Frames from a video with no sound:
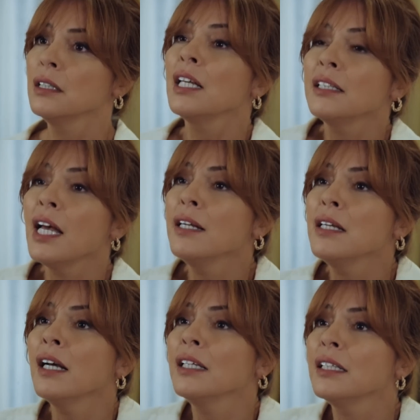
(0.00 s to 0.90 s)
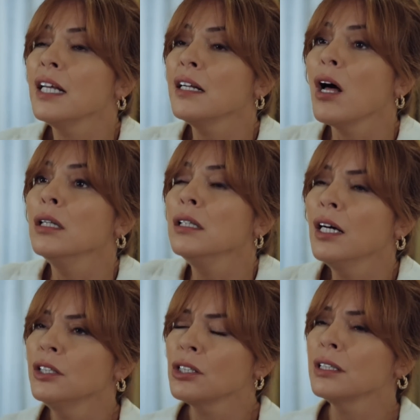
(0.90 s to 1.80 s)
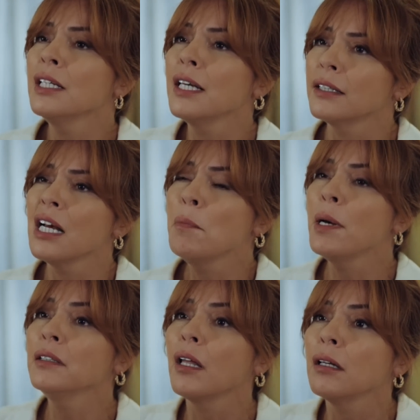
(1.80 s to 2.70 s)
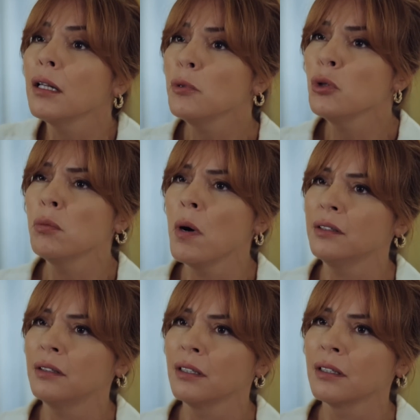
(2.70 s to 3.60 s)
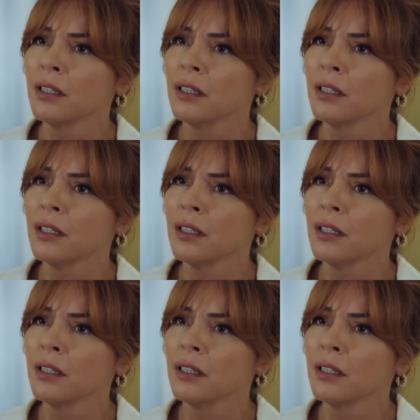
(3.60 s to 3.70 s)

yeter ya yeter. Allah aşkına yeter ben dayanamıyorum artık.